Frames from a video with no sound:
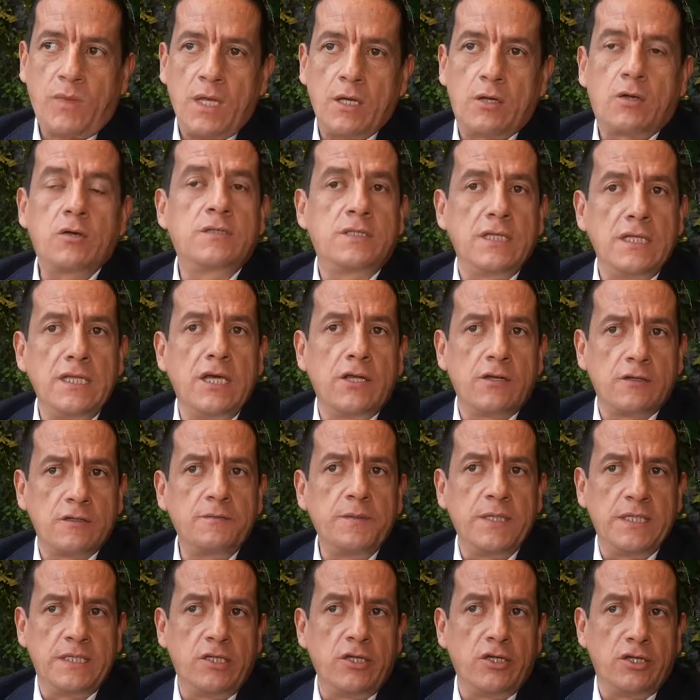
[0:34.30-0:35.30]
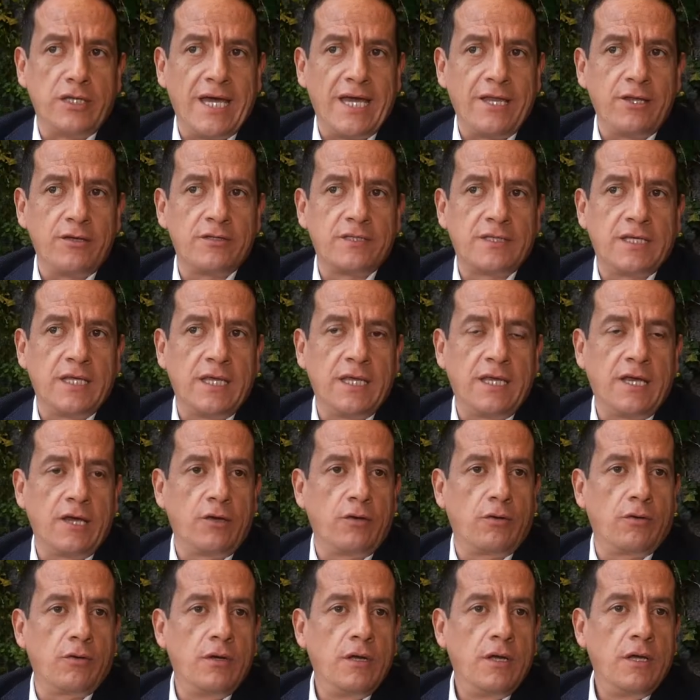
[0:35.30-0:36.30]
cocineros visionarios que
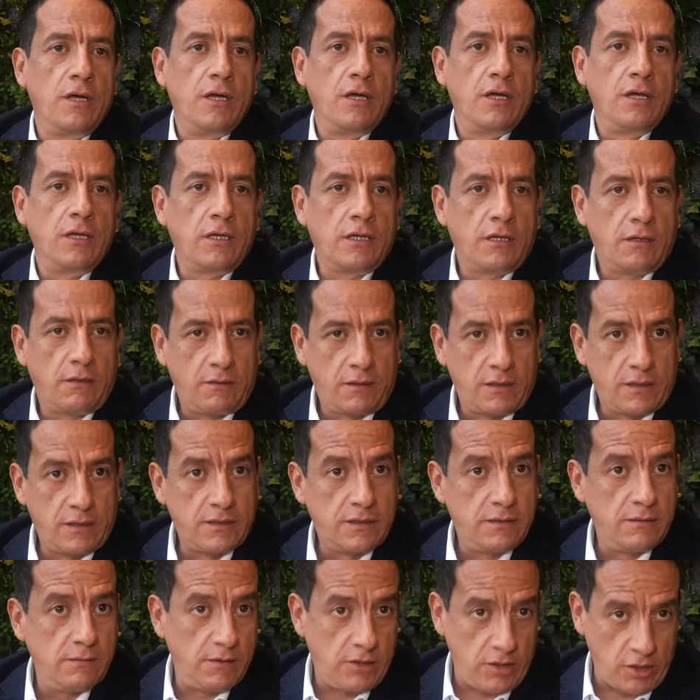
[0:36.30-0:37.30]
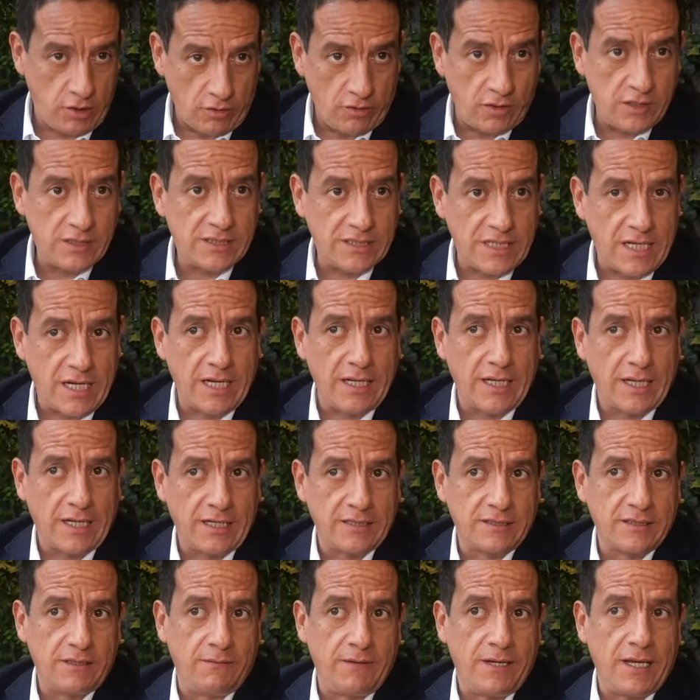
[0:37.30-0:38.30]
dijeron, yo estar en la
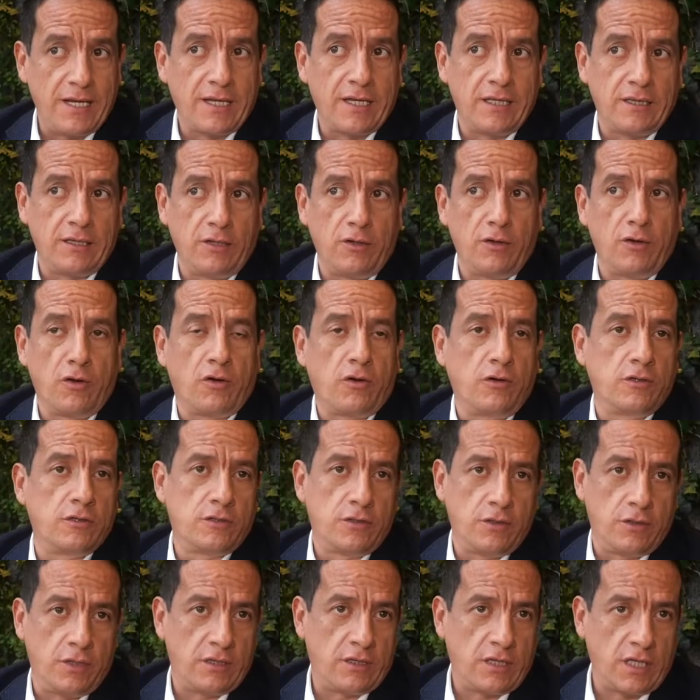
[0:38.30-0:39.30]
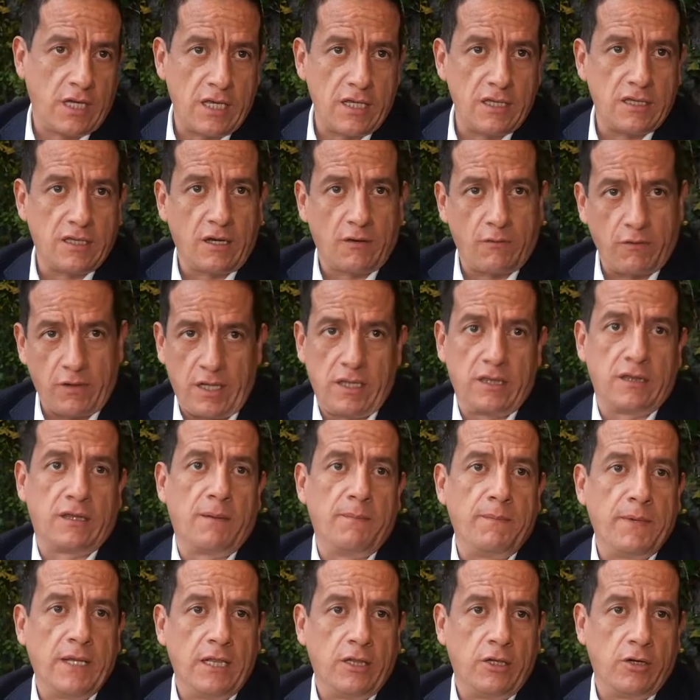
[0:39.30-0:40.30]
Casa Blanca tiene un costo de 30, 40
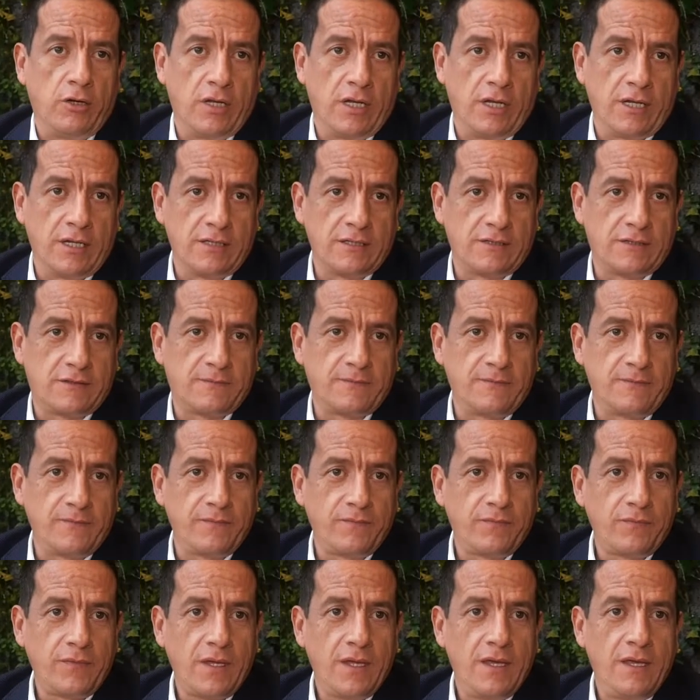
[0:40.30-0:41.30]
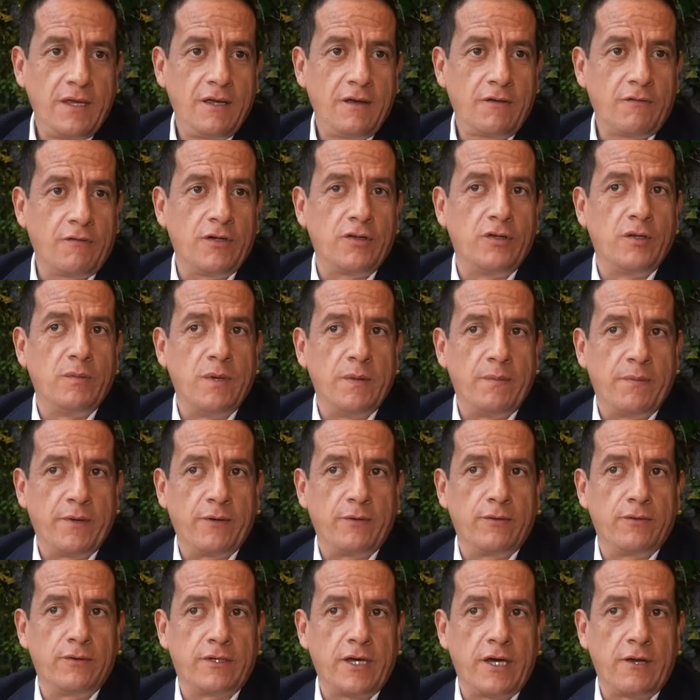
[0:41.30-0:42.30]
mil dólares. Cuando me
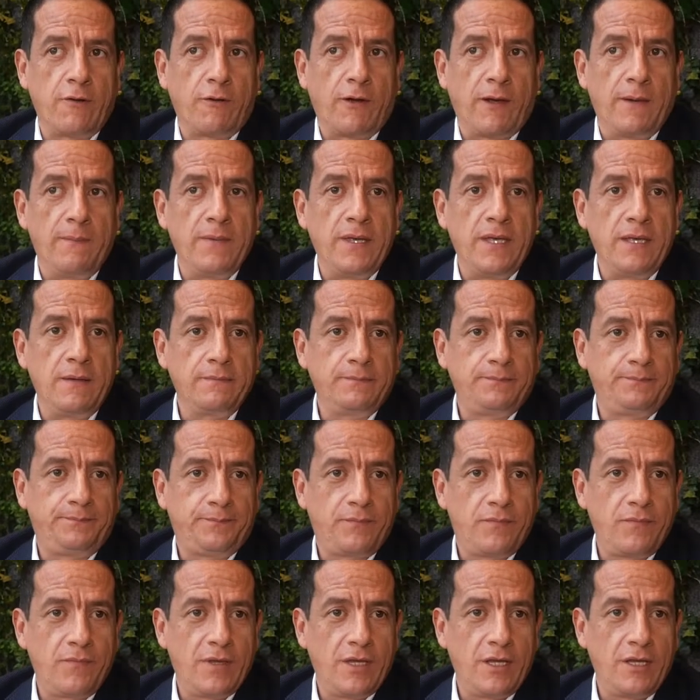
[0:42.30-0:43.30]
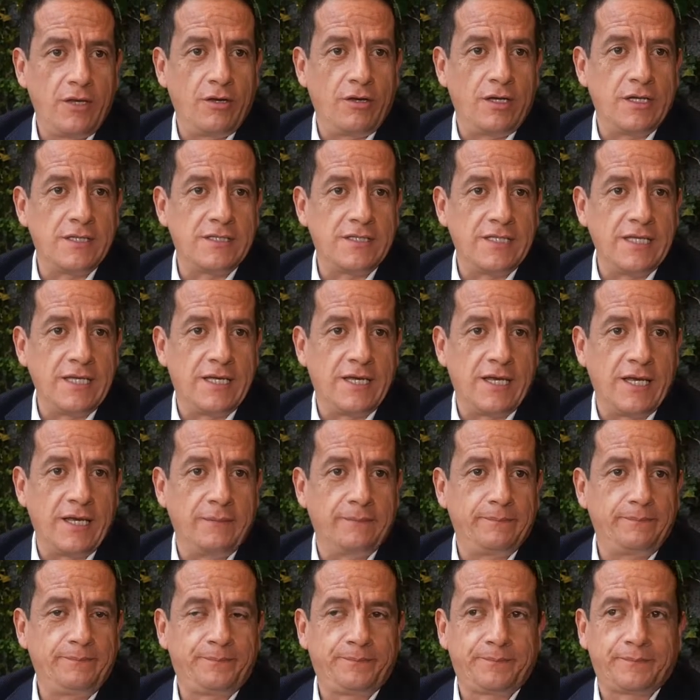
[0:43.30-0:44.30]
preguntaron a mí, yo les dije,
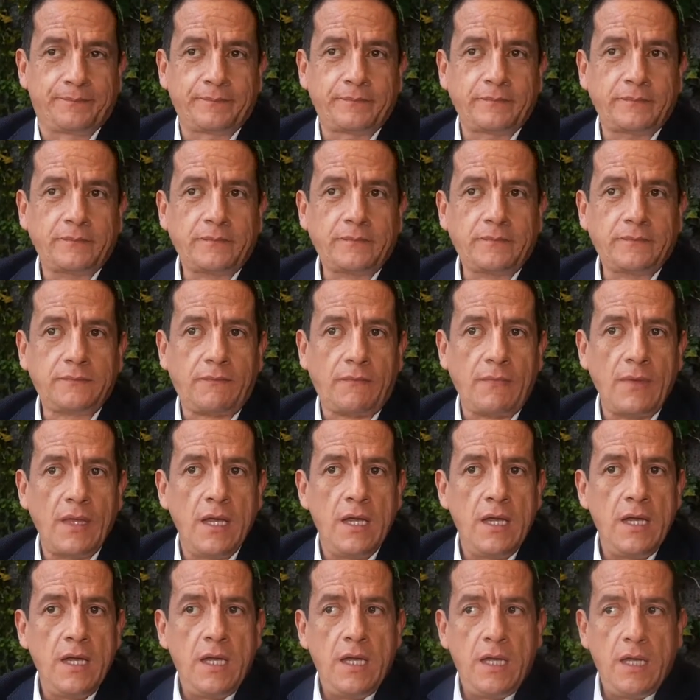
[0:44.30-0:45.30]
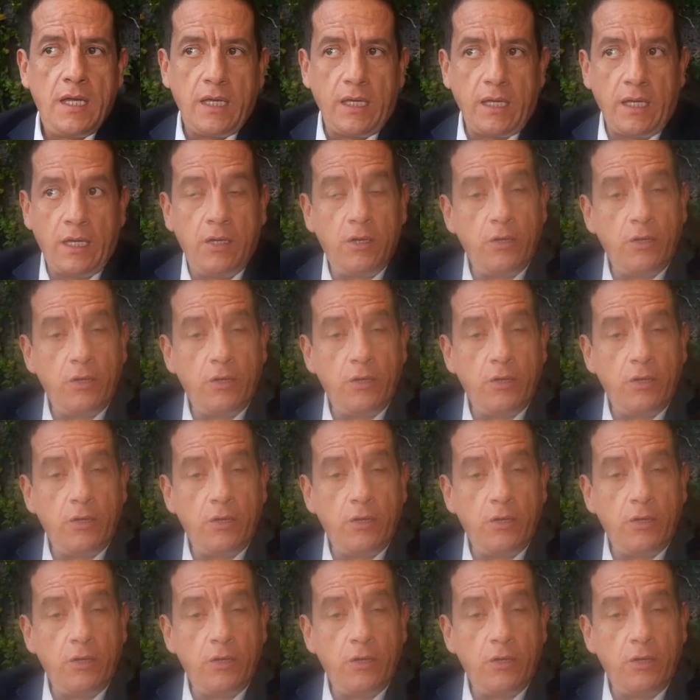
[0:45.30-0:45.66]
el